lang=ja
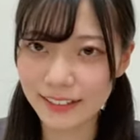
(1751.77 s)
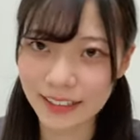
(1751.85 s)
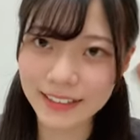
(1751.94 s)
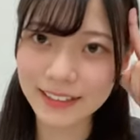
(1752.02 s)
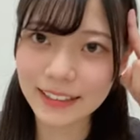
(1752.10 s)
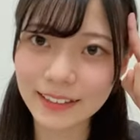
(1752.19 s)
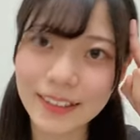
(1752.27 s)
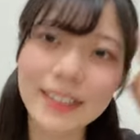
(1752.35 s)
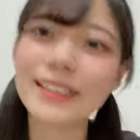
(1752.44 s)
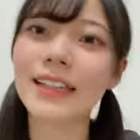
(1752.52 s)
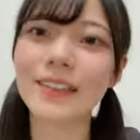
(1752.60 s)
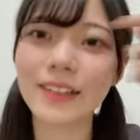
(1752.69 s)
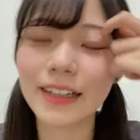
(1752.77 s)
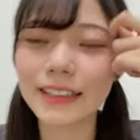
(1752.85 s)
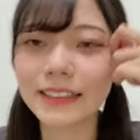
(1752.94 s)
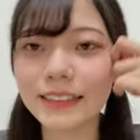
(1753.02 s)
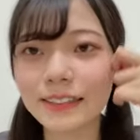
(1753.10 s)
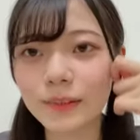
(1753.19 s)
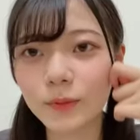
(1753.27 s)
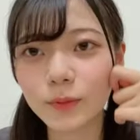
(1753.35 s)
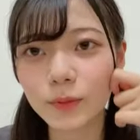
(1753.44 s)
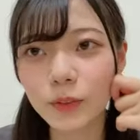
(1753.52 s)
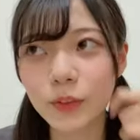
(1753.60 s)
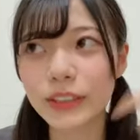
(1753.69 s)
明日の朝の配信
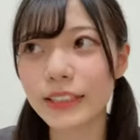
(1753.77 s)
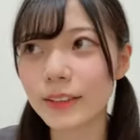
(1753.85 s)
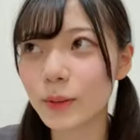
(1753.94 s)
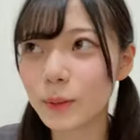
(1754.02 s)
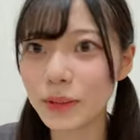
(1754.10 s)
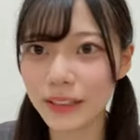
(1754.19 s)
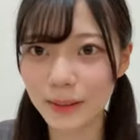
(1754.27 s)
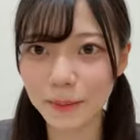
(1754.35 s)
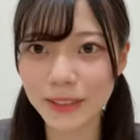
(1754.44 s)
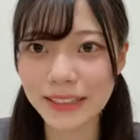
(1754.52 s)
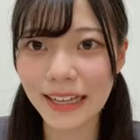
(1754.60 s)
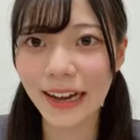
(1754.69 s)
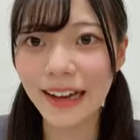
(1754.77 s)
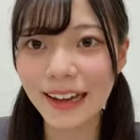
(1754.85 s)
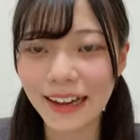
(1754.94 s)
をちゃんと覚えてきました